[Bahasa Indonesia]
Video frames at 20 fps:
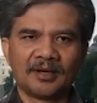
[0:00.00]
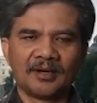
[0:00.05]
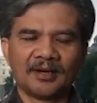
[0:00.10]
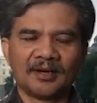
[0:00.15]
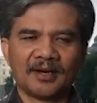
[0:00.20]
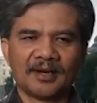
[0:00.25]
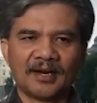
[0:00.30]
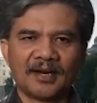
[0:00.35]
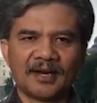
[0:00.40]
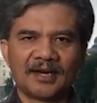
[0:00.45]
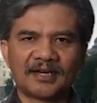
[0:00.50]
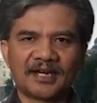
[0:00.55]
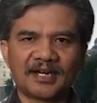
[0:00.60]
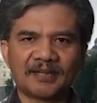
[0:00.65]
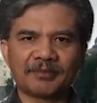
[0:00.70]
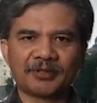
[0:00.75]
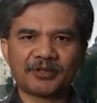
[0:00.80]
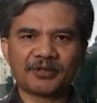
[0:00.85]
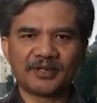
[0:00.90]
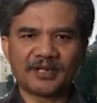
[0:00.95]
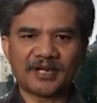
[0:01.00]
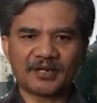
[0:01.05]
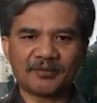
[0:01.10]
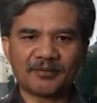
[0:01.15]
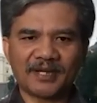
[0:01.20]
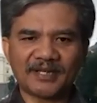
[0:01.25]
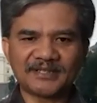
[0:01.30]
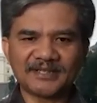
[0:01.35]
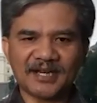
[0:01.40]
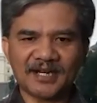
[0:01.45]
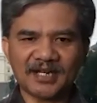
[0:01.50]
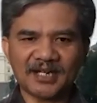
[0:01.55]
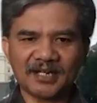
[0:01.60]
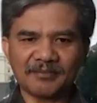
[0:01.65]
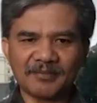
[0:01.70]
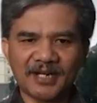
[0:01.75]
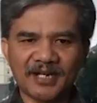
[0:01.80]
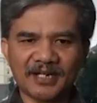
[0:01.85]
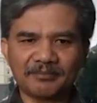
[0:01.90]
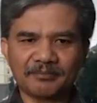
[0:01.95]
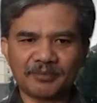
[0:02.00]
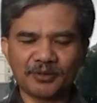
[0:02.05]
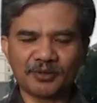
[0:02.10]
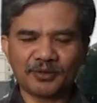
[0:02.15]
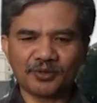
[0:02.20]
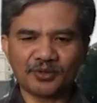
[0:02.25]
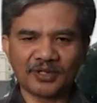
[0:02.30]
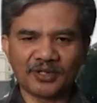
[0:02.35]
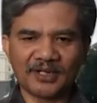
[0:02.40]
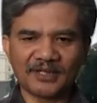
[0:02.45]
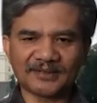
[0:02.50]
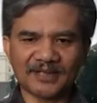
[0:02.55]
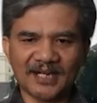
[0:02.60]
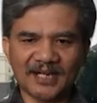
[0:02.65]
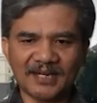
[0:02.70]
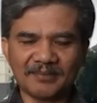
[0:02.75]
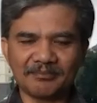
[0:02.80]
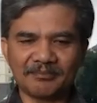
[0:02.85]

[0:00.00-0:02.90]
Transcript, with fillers: Uh, dari dari wawancara kemarin pendukung Donald Trump,